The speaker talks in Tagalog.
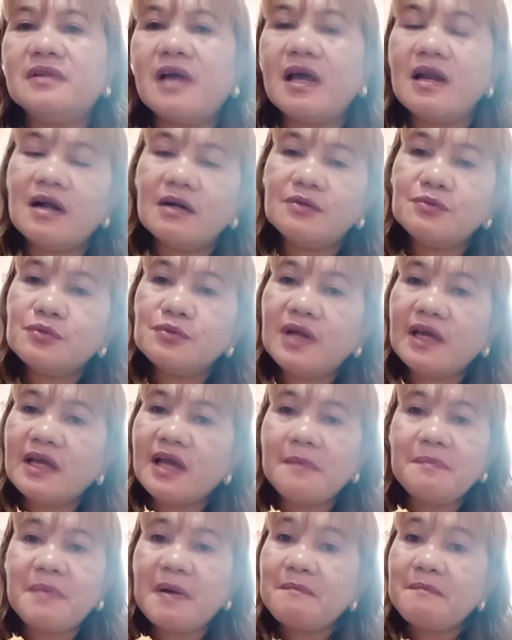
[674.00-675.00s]
dahil ang
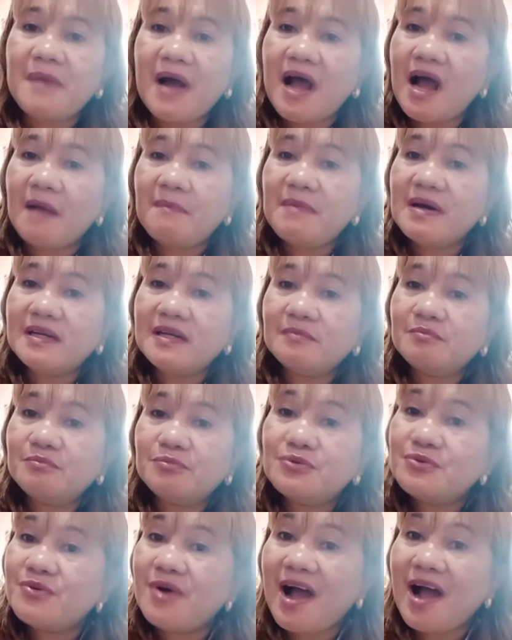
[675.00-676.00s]
gulay ay pampahaba ng
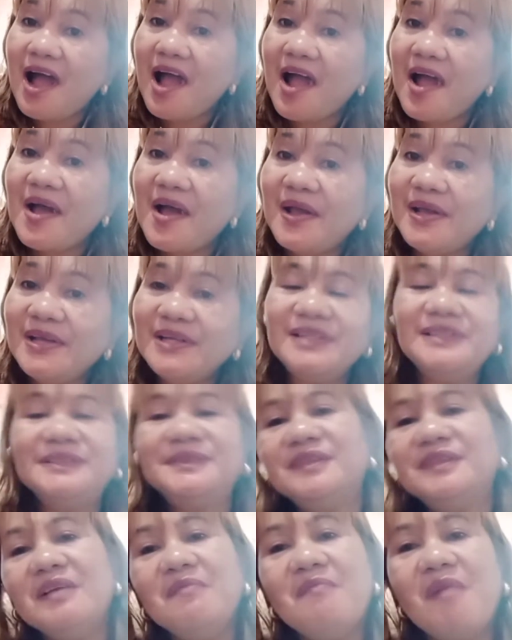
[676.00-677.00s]
buhay.
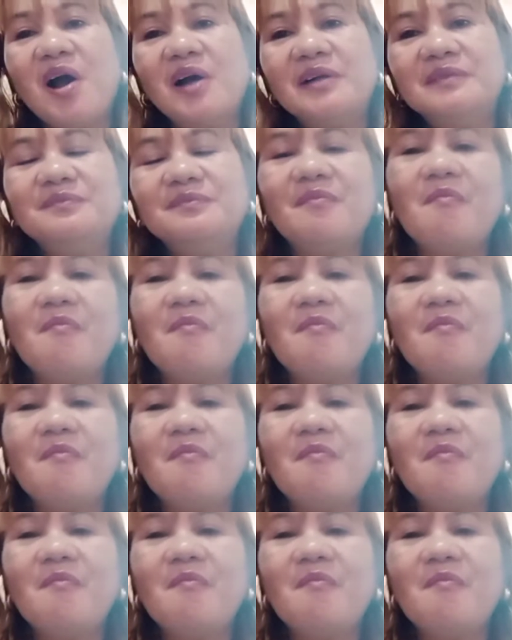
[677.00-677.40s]
Di ba?